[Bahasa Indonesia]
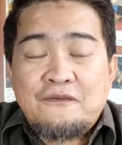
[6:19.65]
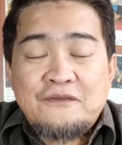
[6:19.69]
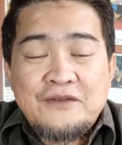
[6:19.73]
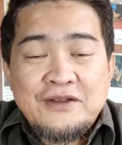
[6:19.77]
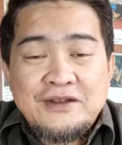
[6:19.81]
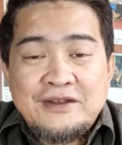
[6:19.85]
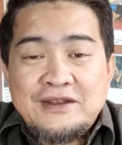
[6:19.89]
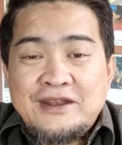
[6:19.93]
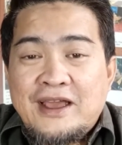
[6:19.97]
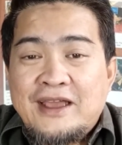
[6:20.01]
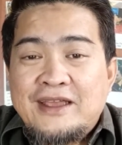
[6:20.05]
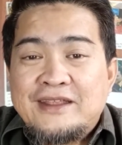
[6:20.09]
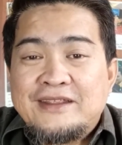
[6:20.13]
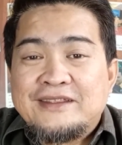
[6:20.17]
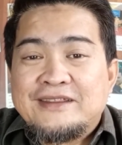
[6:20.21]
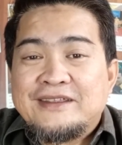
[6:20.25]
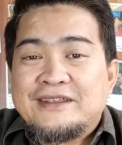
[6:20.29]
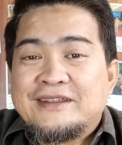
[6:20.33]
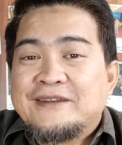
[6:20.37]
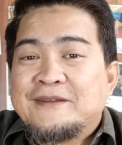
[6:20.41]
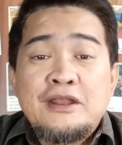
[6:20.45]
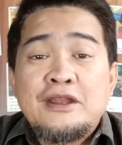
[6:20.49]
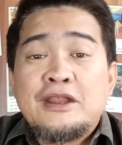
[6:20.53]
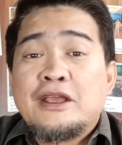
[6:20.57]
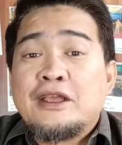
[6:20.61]

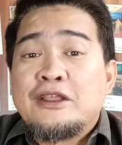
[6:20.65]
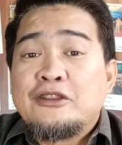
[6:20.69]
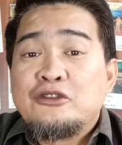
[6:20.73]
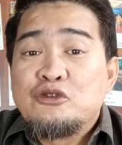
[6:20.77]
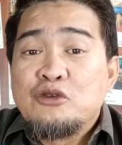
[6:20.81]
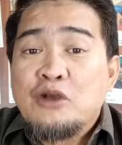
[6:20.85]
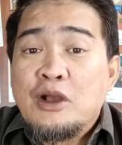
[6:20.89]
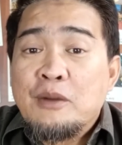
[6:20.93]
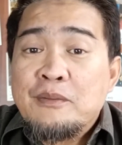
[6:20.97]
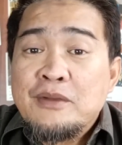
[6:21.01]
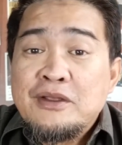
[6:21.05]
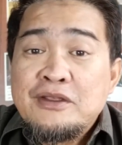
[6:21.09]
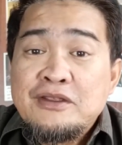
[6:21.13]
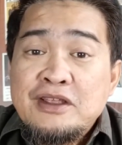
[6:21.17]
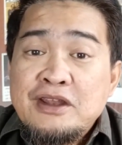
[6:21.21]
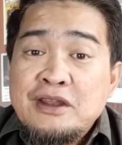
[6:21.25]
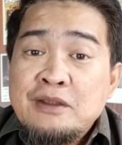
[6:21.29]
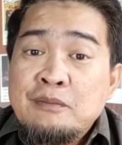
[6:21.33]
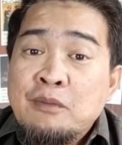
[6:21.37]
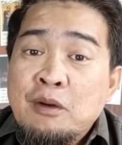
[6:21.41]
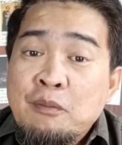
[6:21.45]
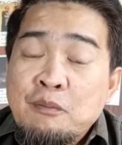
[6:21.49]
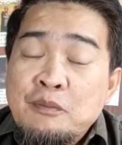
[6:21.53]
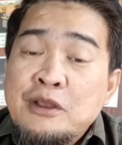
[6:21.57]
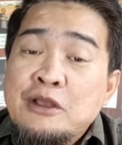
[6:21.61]
COVID-19. Ini kan juga menjadi
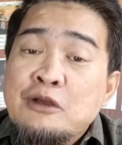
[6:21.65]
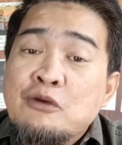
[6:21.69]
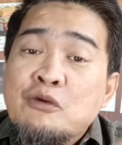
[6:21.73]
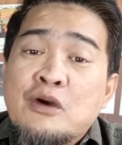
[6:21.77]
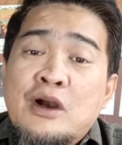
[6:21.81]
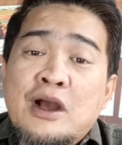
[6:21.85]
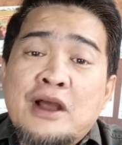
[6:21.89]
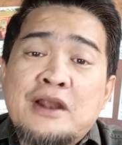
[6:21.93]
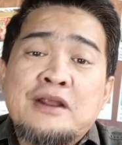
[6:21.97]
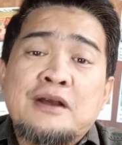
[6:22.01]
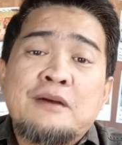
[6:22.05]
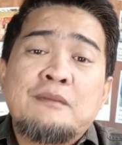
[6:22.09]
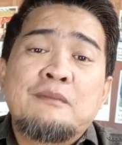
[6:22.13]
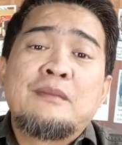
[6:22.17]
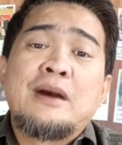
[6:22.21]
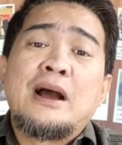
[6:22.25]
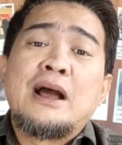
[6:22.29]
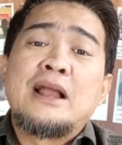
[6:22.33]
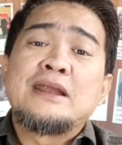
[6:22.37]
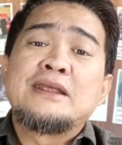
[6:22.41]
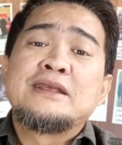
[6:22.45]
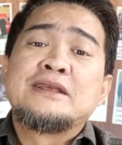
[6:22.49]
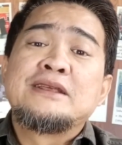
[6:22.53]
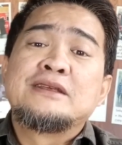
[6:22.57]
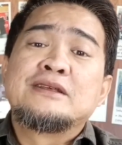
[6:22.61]
membingungkan
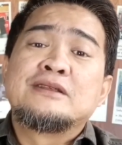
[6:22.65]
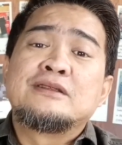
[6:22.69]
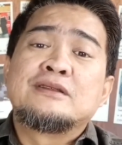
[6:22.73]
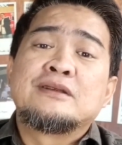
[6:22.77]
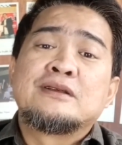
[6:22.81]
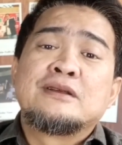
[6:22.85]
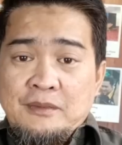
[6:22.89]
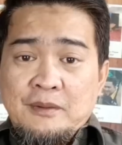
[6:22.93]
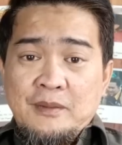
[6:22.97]
kembali. Gitu.